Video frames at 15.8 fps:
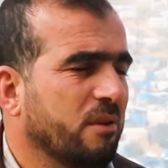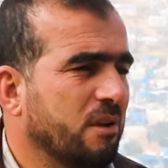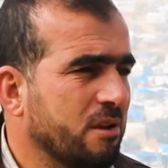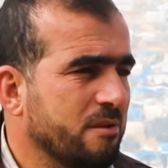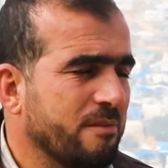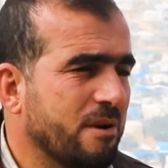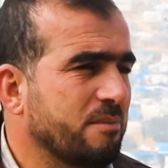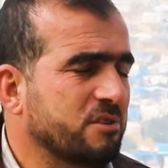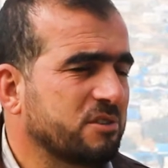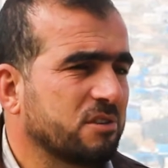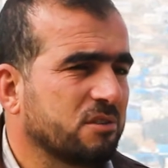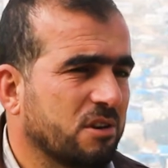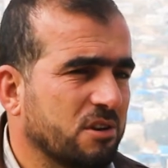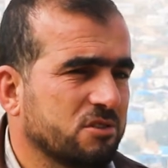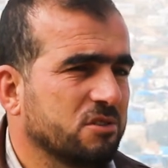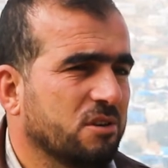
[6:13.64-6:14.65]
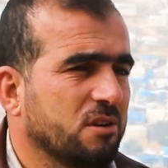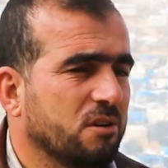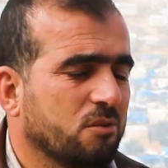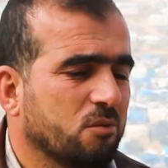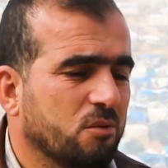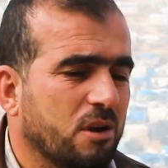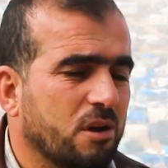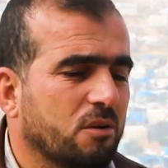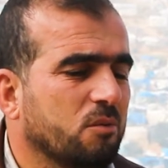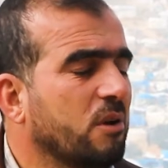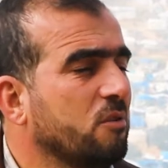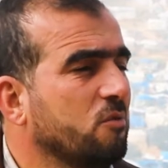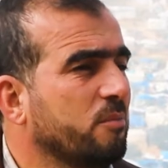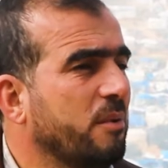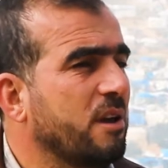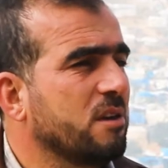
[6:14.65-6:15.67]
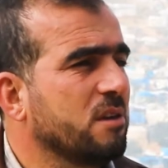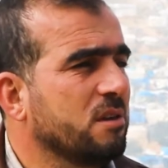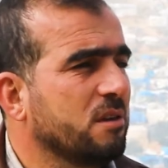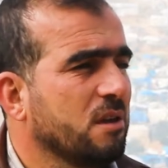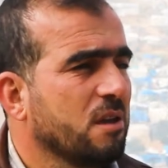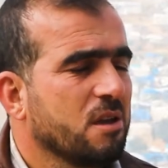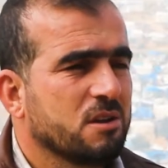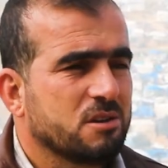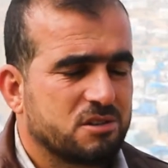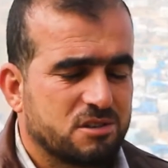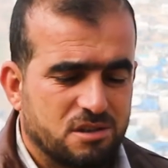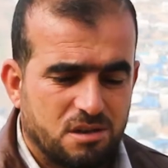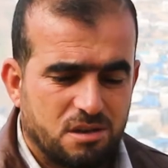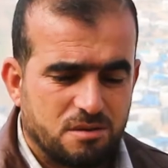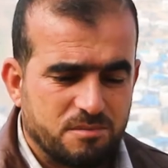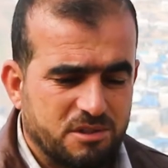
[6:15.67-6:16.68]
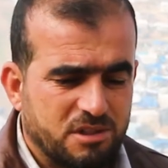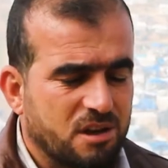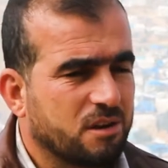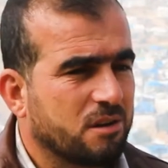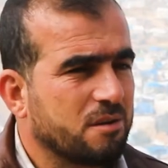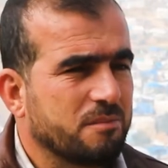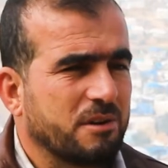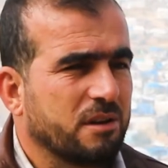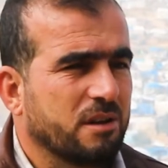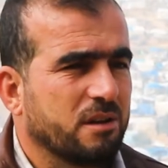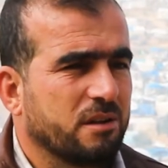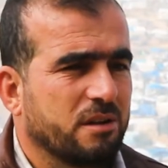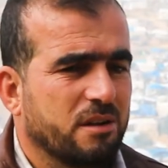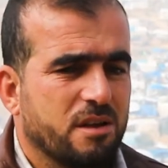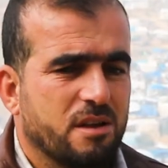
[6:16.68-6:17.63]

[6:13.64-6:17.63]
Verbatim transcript: ما يعني ما بحسن نرجعها ولو باي ساعه متاخره من الليل